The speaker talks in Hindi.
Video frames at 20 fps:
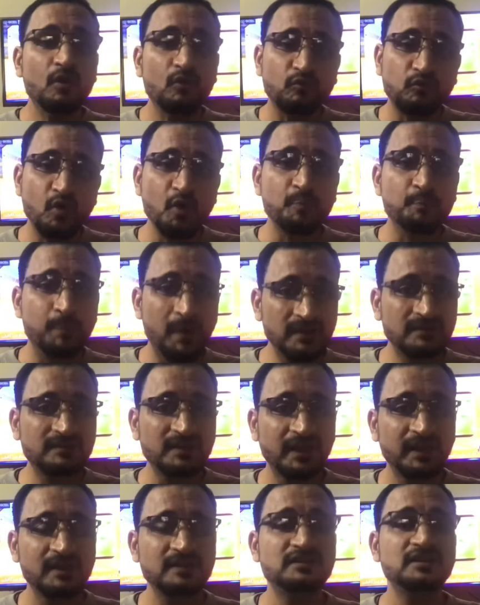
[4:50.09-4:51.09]
वो बच
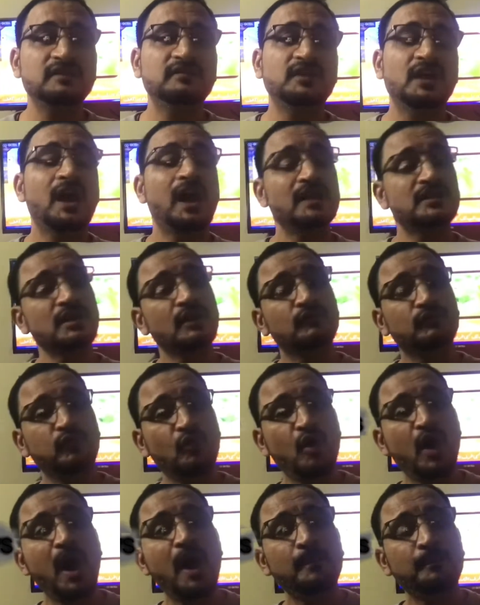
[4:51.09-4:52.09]
सके चीज़ से अच्छा वो
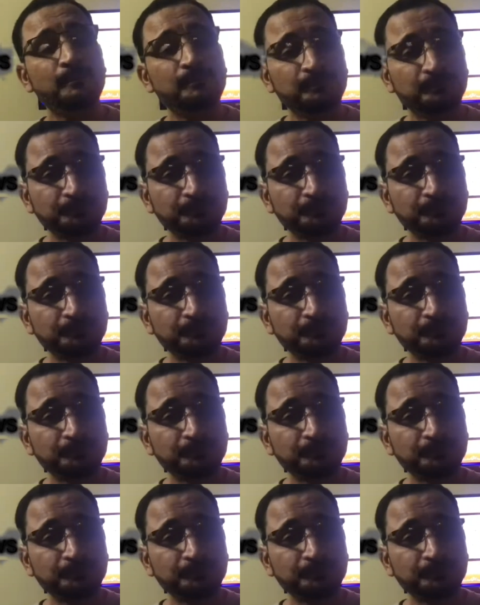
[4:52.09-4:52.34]
आप